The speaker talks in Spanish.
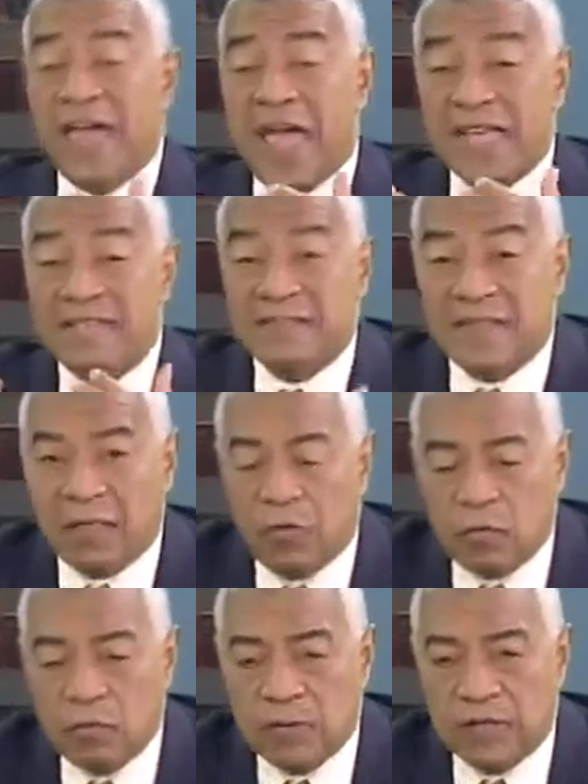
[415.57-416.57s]
extra
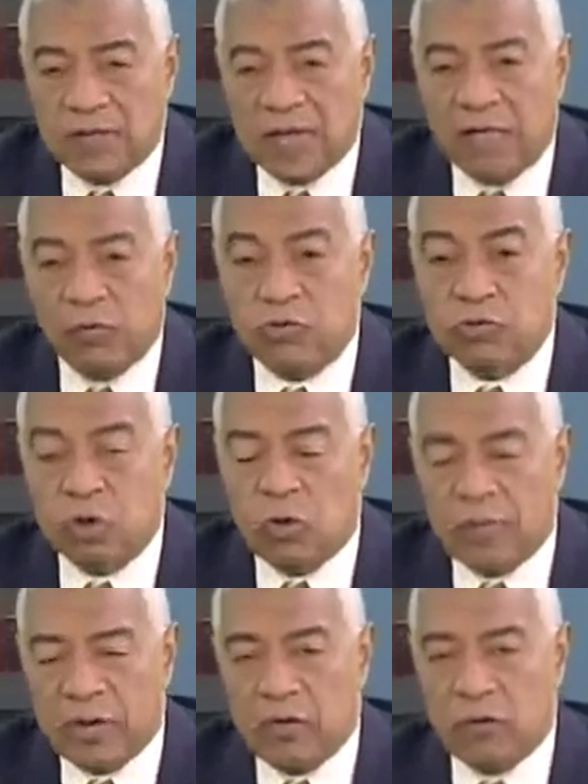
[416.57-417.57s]
documentados,
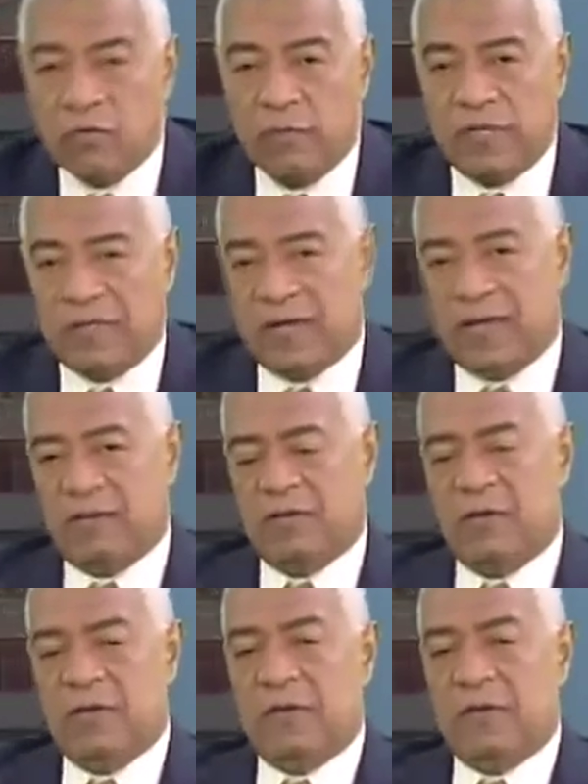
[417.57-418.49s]
sobredocumentados,